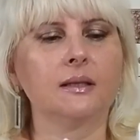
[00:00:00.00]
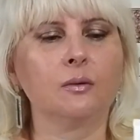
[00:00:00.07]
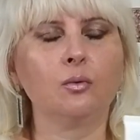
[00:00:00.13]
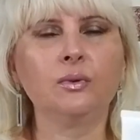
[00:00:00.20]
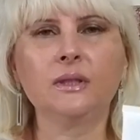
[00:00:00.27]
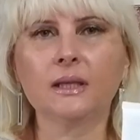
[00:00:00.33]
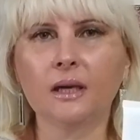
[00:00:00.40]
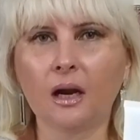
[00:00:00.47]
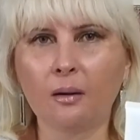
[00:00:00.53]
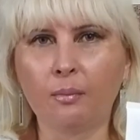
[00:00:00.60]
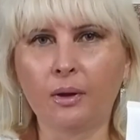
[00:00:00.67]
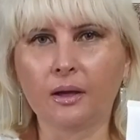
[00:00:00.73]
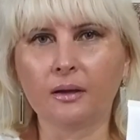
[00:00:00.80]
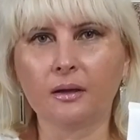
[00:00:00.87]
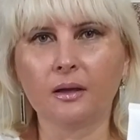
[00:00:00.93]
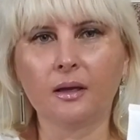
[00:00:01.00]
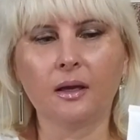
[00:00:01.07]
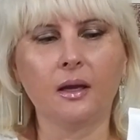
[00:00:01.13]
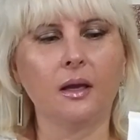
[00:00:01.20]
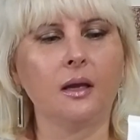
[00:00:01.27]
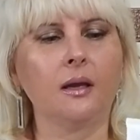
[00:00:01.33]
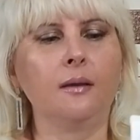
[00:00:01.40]
У скраба
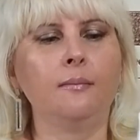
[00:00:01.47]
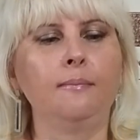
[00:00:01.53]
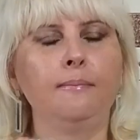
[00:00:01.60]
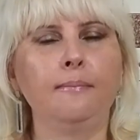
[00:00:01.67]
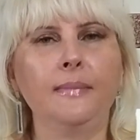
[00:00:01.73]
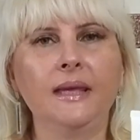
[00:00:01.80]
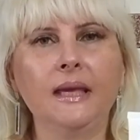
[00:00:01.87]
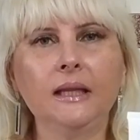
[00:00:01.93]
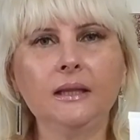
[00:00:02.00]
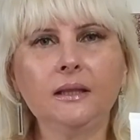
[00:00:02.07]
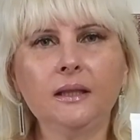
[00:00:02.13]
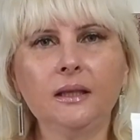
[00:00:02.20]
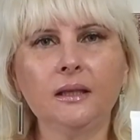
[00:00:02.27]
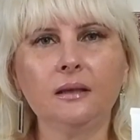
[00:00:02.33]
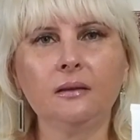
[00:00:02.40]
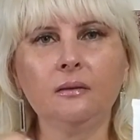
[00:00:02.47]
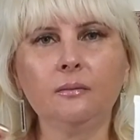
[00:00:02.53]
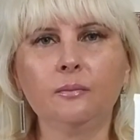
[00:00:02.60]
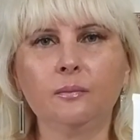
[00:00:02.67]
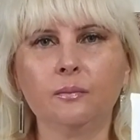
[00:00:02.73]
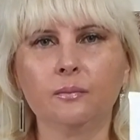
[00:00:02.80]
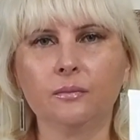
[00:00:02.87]
мелкие
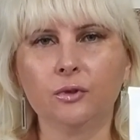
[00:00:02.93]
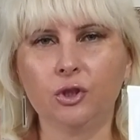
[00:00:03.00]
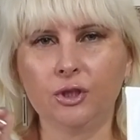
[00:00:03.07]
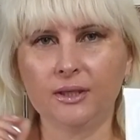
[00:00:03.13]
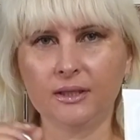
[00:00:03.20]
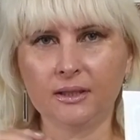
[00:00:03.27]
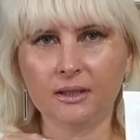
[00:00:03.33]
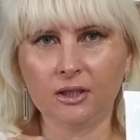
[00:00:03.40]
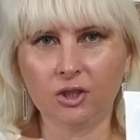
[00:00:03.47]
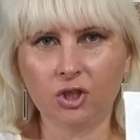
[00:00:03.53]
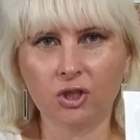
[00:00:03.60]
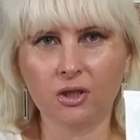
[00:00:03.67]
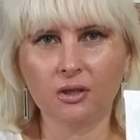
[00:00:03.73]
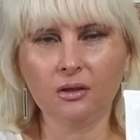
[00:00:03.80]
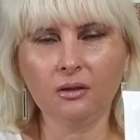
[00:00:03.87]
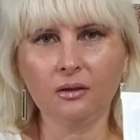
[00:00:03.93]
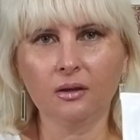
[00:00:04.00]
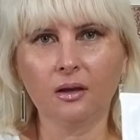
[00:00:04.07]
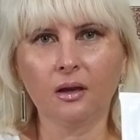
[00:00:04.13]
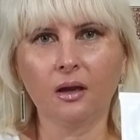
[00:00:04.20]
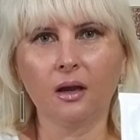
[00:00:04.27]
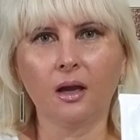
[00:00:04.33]
частички,
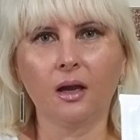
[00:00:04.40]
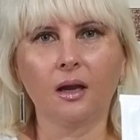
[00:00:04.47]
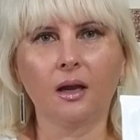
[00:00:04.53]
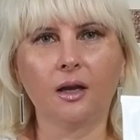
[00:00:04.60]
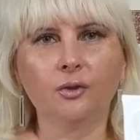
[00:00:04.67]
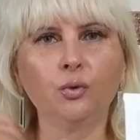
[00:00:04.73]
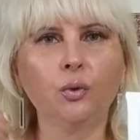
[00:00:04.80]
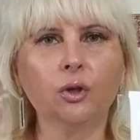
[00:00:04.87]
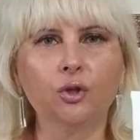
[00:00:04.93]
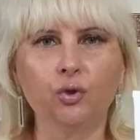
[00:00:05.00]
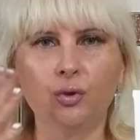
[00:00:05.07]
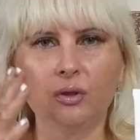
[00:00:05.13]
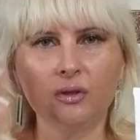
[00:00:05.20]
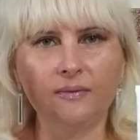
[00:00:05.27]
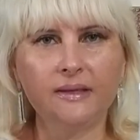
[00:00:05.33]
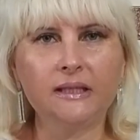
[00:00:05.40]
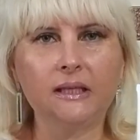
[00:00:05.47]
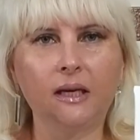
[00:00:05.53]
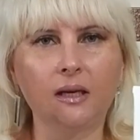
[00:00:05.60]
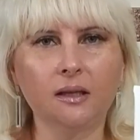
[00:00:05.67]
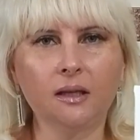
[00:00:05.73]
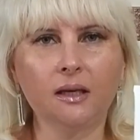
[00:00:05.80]
которые
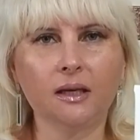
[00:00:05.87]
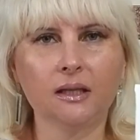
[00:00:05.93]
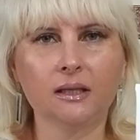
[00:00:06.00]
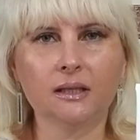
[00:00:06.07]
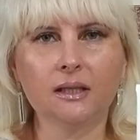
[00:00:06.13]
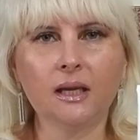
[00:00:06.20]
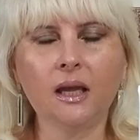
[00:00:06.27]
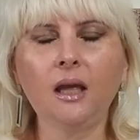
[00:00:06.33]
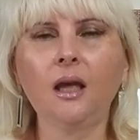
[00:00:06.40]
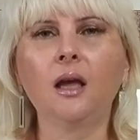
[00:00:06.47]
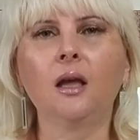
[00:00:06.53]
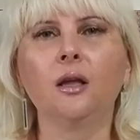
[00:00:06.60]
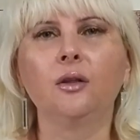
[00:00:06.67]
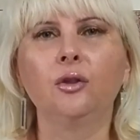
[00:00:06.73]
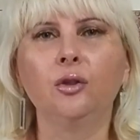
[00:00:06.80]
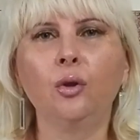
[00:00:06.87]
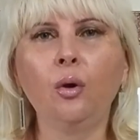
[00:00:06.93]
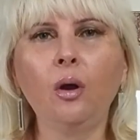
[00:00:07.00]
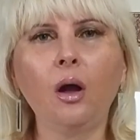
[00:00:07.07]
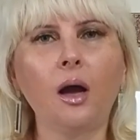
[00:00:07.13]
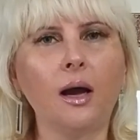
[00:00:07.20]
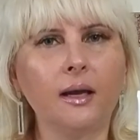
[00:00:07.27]
чувствительны на лице,
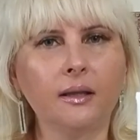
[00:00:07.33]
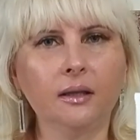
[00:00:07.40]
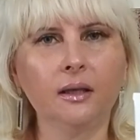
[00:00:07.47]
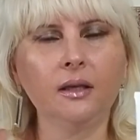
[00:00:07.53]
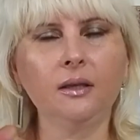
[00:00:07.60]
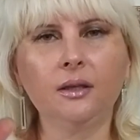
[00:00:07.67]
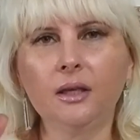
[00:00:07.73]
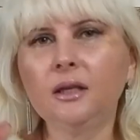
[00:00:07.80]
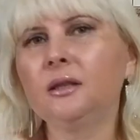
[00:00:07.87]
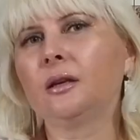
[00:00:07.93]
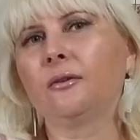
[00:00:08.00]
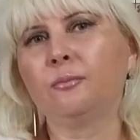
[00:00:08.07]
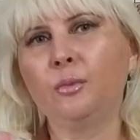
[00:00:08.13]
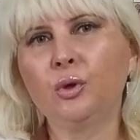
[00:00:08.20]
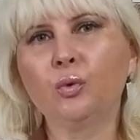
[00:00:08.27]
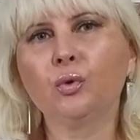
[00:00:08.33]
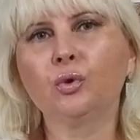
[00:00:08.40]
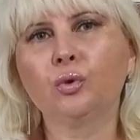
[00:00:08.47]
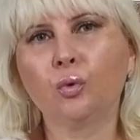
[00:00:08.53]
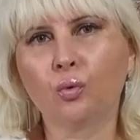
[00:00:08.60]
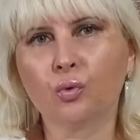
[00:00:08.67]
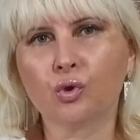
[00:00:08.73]
но они не
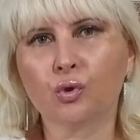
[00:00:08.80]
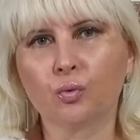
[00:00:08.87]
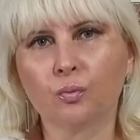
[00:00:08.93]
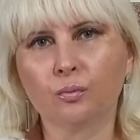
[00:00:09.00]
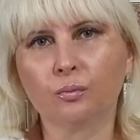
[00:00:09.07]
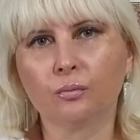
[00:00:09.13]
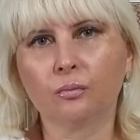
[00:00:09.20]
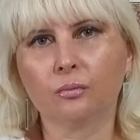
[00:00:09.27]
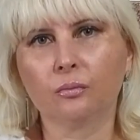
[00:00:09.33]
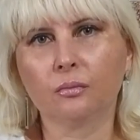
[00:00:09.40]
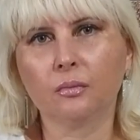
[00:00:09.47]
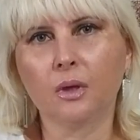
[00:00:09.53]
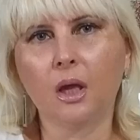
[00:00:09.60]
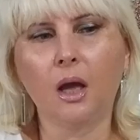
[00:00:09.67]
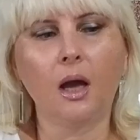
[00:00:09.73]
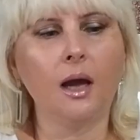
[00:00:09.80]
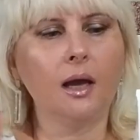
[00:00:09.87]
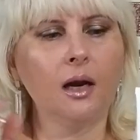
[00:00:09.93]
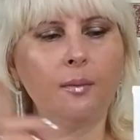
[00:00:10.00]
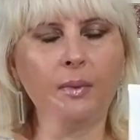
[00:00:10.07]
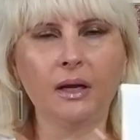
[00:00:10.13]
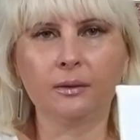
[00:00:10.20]
травмируют кожу.
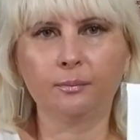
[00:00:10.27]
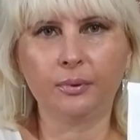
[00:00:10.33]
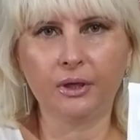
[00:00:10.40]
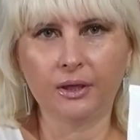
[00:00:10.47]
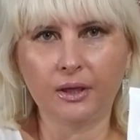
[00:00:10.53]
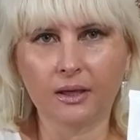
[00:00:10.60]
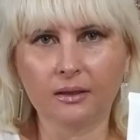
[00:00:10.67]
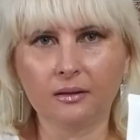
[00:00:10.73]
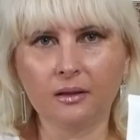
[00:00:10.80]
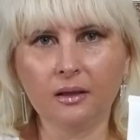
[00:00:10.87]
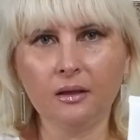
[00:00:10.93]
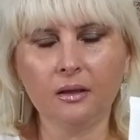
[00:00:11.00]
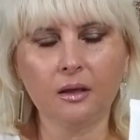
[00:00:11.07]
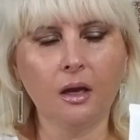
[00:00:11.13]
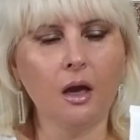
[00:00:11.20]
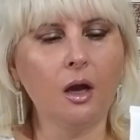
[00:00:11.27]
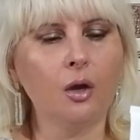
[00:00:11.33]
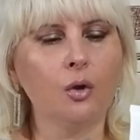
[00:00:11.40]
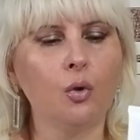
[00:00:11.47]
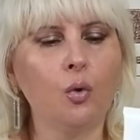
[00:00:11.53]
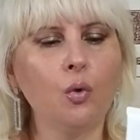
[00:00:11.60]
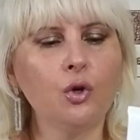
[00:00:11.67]
Аромат приятный.
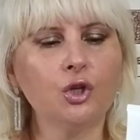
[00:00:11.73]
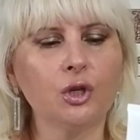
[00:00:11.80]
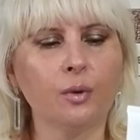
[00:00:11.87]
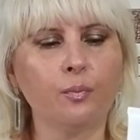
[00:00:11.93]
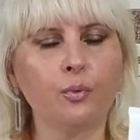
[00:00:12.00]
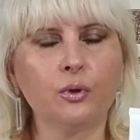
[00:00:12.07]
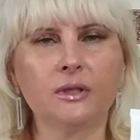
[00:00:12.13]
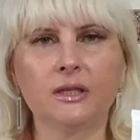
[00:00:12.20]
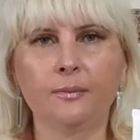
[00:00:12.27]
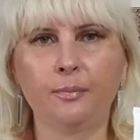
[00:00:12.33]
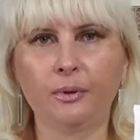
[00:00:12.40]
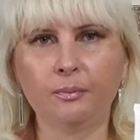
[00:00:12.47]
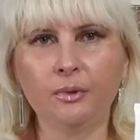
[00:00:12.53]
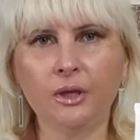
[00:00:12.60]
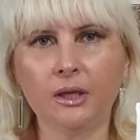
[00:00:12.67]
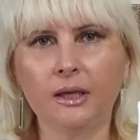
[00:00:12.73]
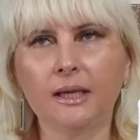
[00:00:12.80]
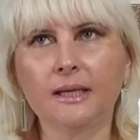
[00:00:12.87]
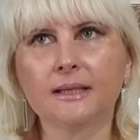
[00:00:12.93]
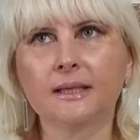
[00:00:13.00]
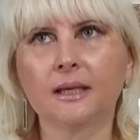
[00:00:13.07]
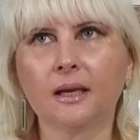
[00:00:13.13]
Кожа после
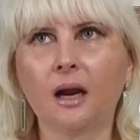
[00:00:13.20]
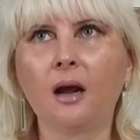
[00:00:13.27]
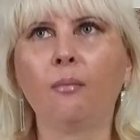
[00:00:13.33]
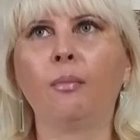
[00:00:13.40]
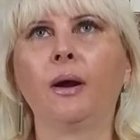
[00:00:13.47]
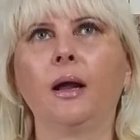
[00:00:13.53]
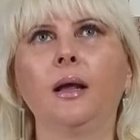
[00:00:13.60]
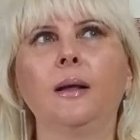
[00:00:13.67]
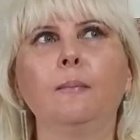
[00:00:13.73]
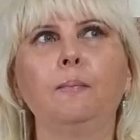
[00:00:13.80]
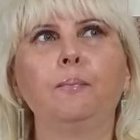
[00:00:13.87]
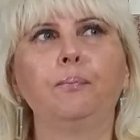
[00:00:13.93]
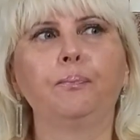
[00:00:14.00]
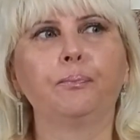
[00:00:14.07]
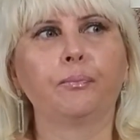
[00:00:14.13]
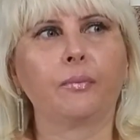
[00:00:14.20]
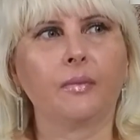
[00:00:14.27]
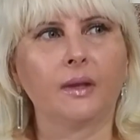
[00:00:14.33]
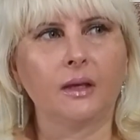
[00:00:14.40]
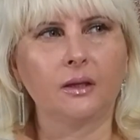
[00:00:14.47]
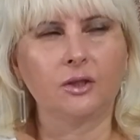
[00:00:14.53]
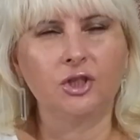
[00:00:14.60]
применения скраба
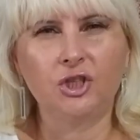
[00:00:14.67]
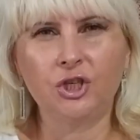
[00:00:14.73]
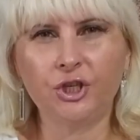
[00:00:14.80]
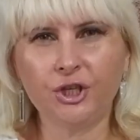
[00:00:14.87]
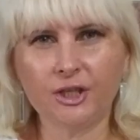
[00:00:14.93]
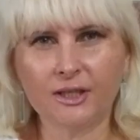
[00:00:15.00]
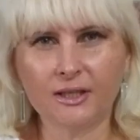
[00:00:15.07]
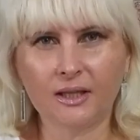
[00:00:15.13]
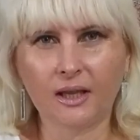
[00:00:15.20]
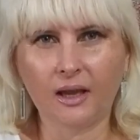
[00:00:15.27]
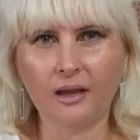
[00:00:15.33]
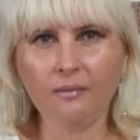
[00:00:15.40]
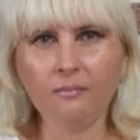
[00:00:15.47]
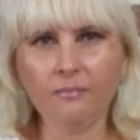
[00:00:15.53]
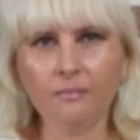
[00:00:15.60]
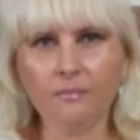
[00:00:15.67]
чистая.